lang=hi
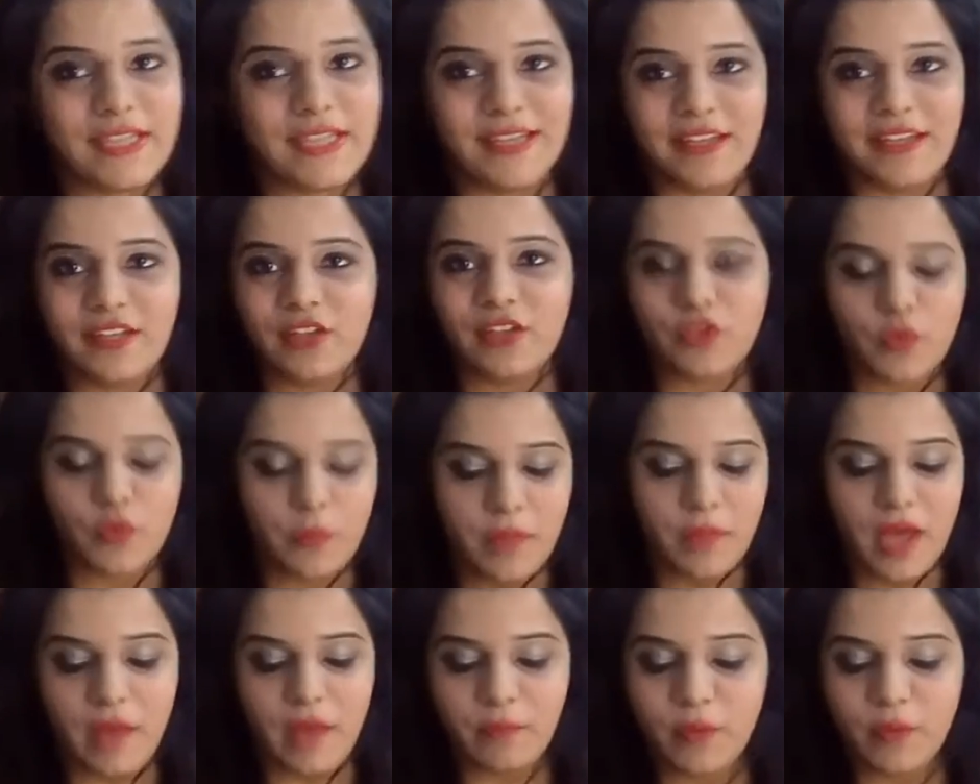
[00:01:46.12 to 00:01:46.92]
जी तो
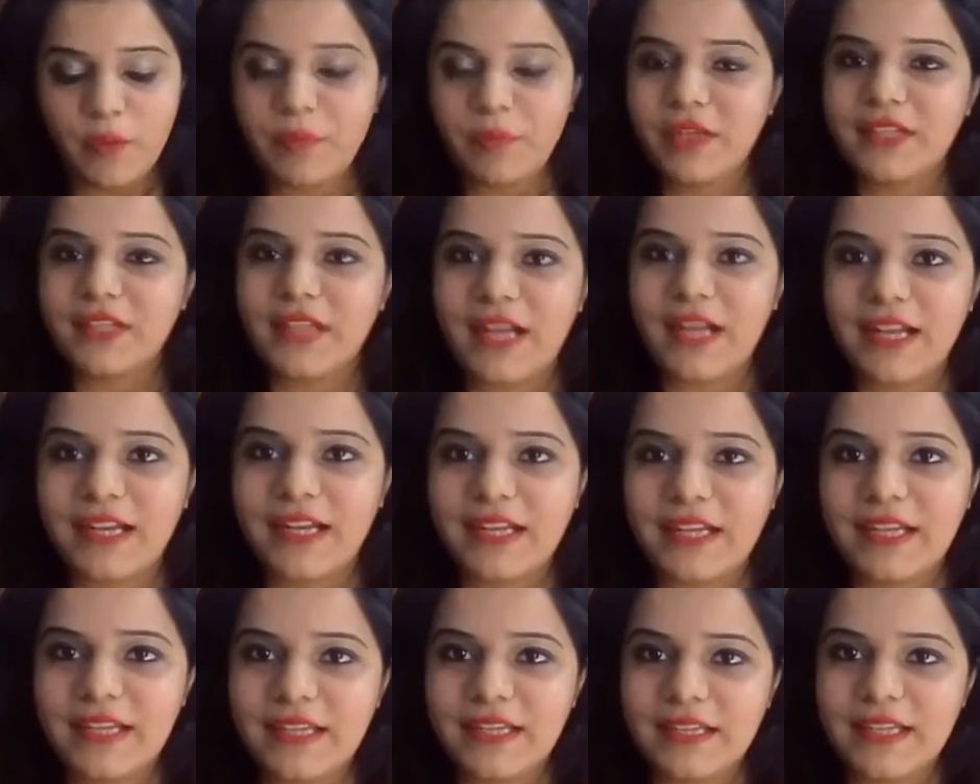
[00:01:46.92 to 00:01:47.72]
मैं आपको बता
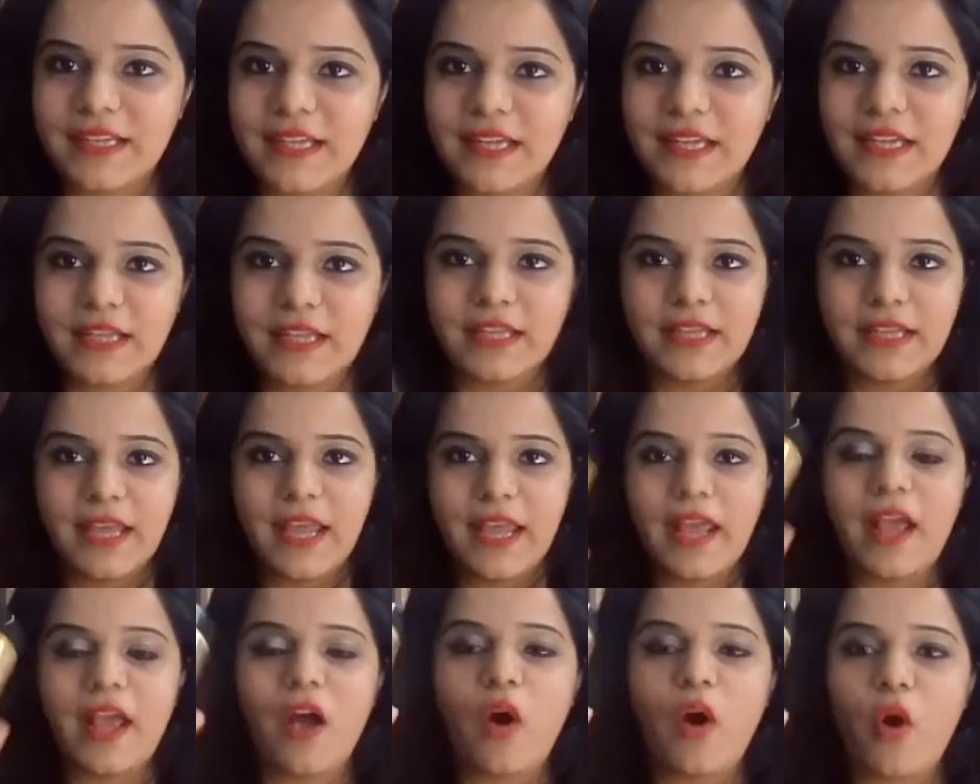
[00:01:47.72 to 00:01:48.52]
रही थी
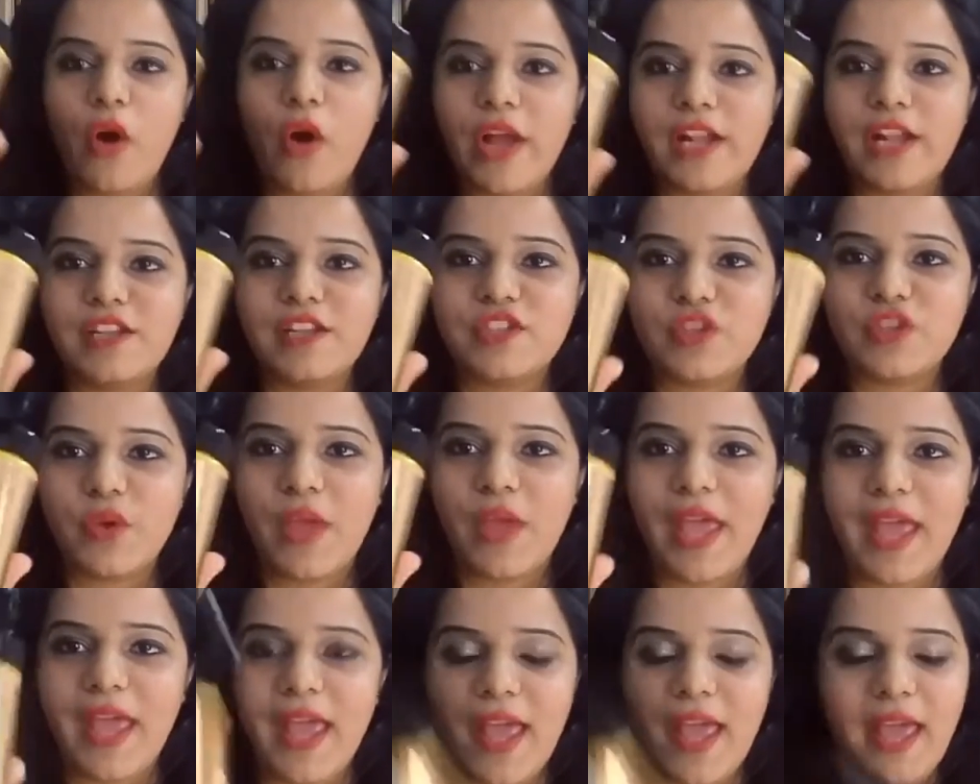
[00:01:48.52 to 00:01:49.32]
ये ऑयल जो
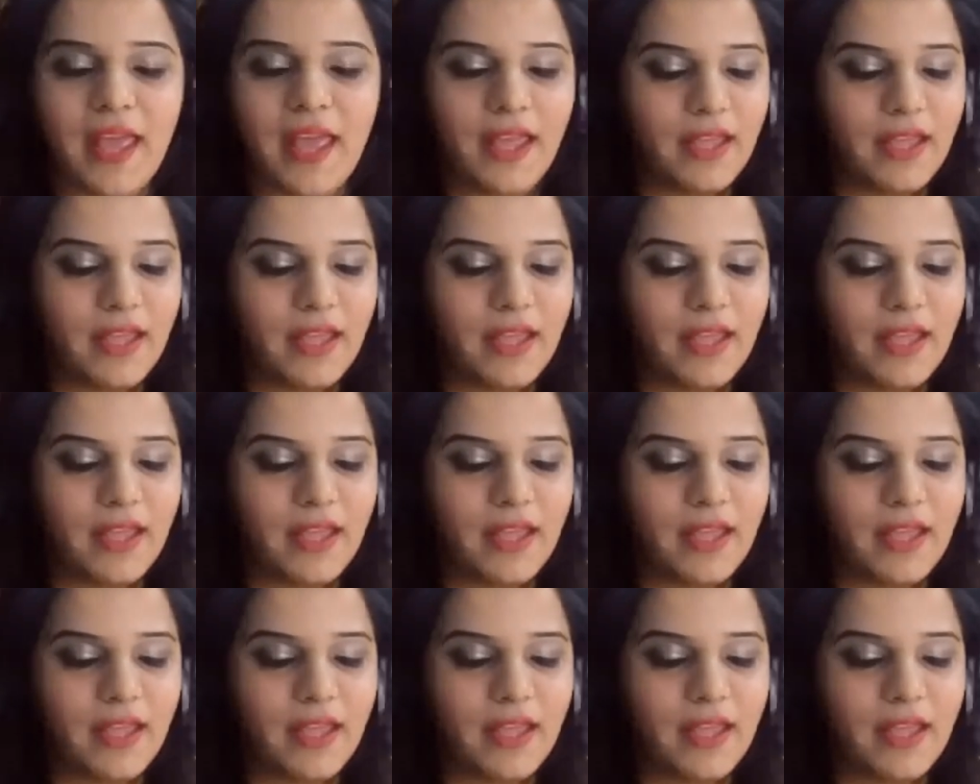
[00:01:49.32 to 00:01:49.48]
है